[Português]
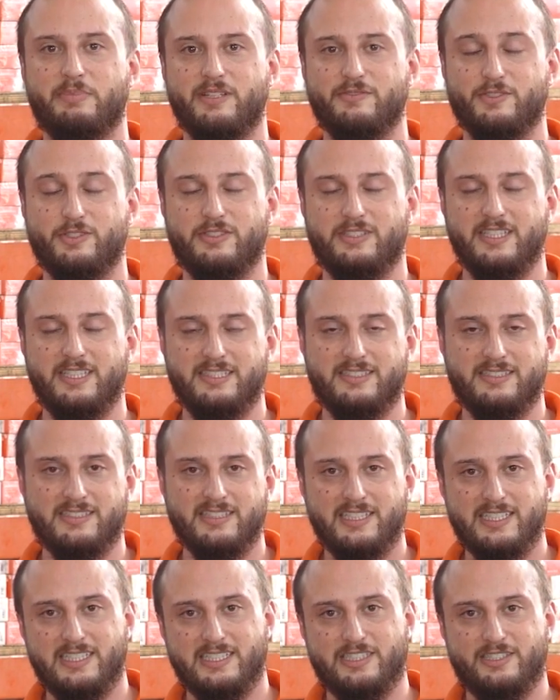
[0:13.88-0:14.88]
para vocês
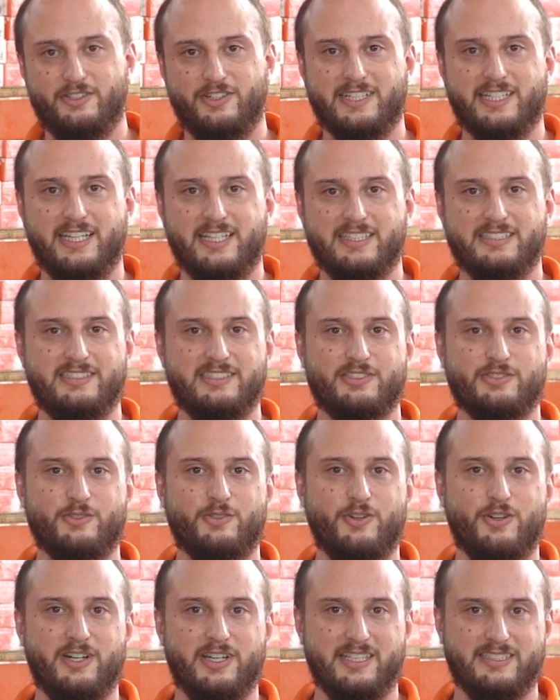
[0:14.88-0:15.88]
são aquelas
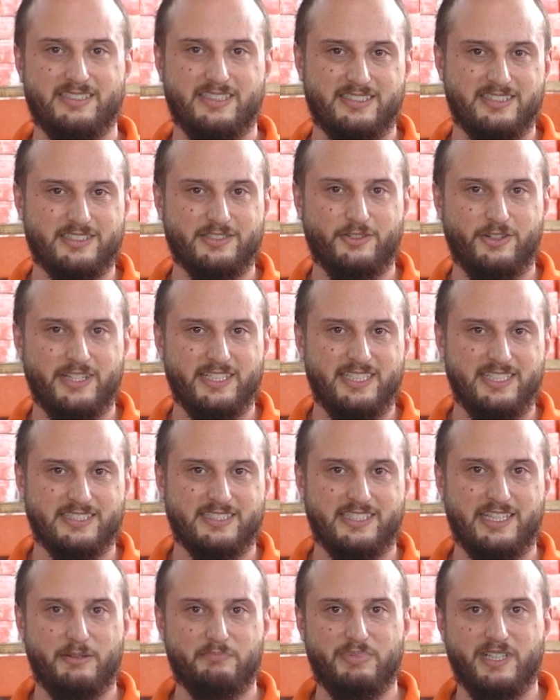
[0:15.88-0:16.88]
escoras, as
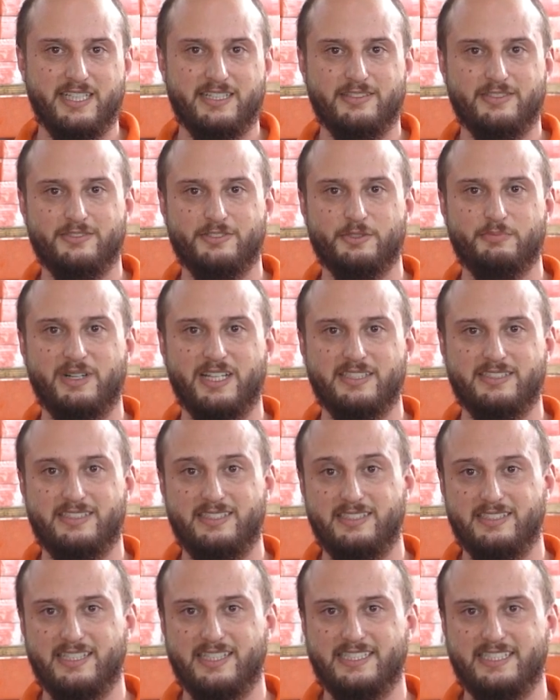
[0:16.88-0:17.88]
escorinhas que aplicam nos
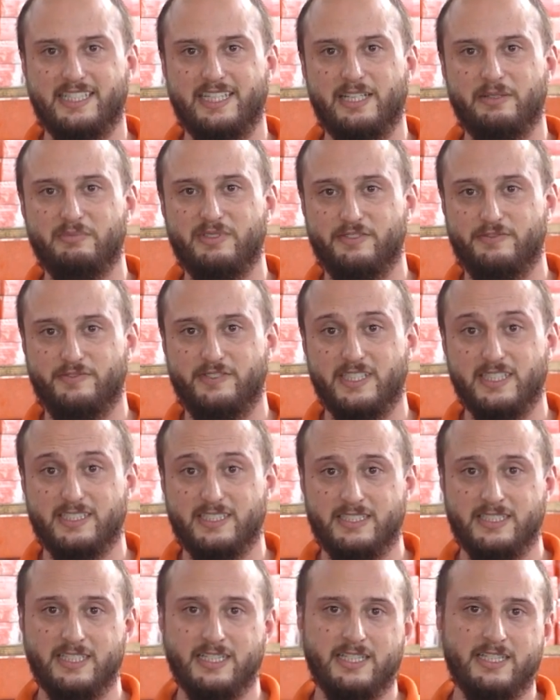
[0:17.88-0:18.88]
balancinhos da GM e
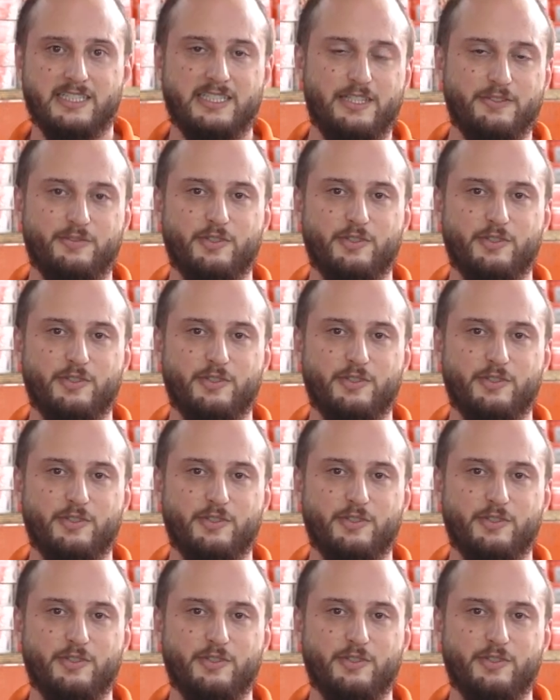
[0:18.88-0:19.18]
Fiat, que